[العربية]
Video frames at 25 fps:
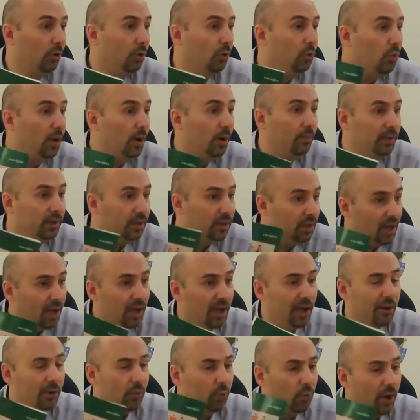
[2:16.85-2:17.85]
هو
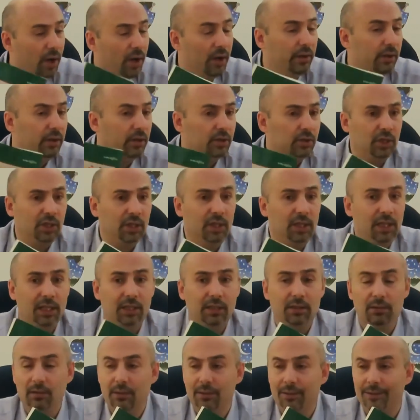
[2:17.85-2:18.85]
مثال واضح
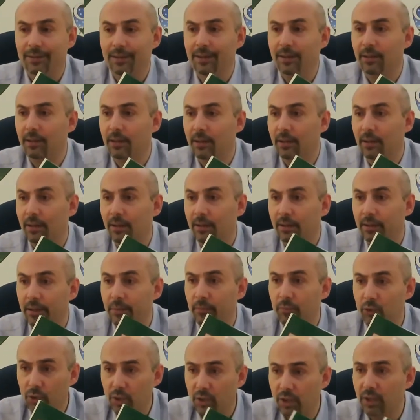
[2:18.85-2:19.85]
جدا
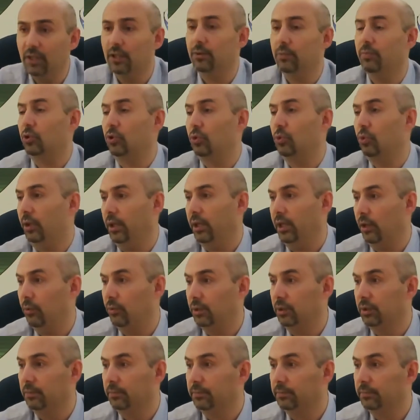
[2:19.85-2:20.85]
لمشكلة مشروع
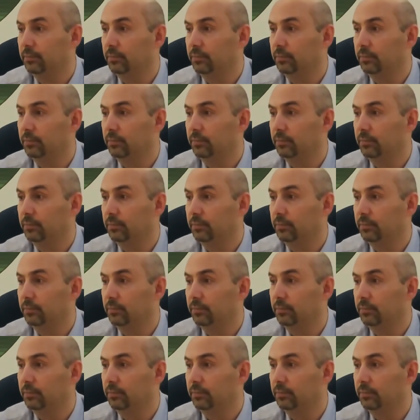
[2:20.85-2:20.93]
العودة